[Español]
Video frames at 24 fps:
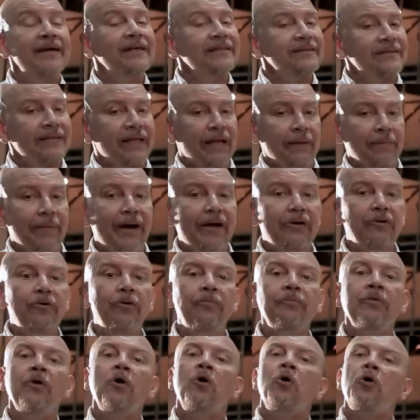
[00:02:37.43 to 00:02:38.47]
Sin
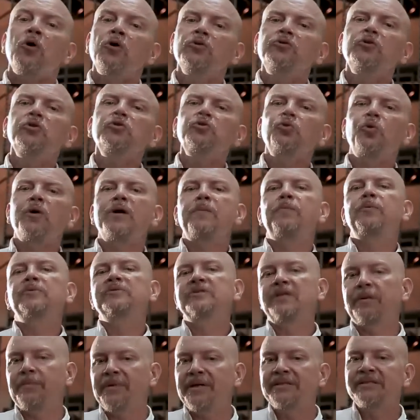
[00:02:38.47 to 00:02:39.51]
embargo, otros
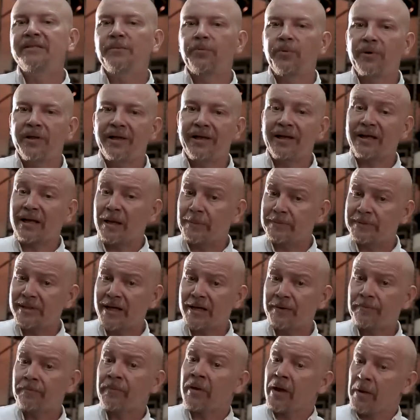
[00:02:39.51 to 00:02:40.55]
cuerpos también se pueden
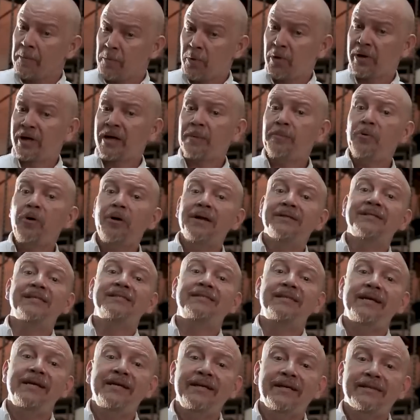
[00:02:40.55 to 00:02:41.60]
eclipsar, por ejemplo las
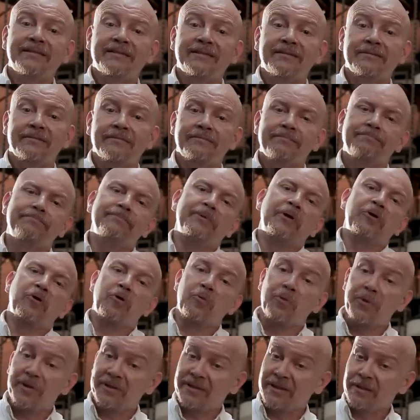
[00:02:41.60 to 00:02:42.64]
estrellas. Pero
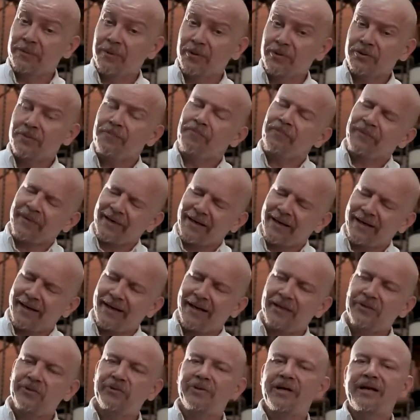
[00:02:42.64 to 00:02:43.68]
como decimos,
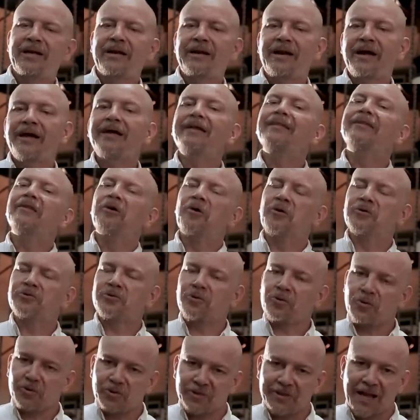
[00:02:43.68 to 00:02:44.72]
eso es harina de
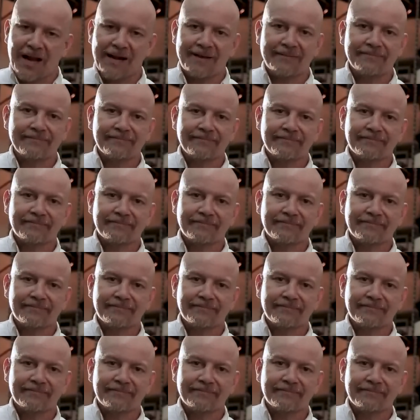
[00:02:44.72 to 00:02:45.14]
otro costal.